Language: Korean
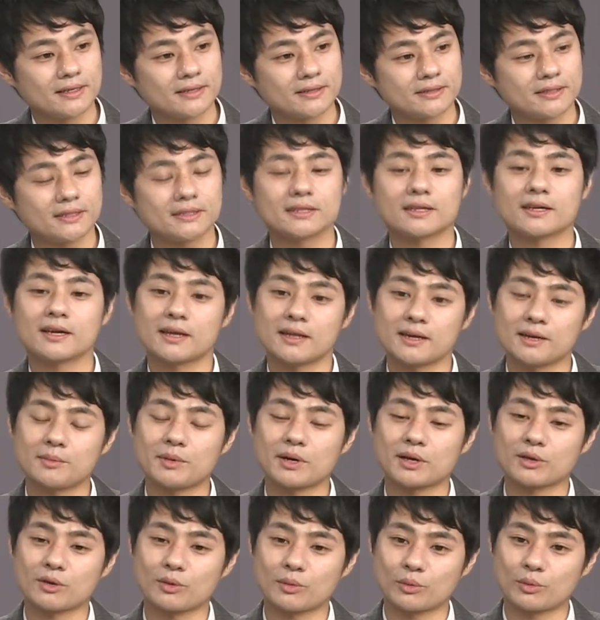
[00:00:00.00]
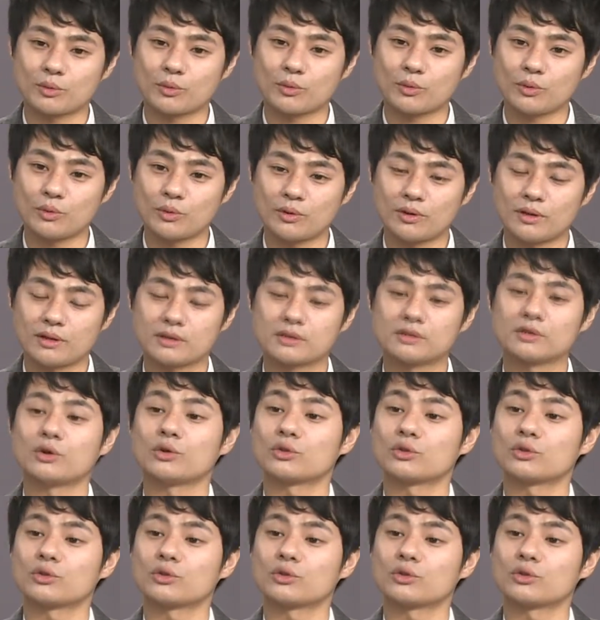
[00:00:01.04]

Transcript: 세상에 하나밖에 없고 그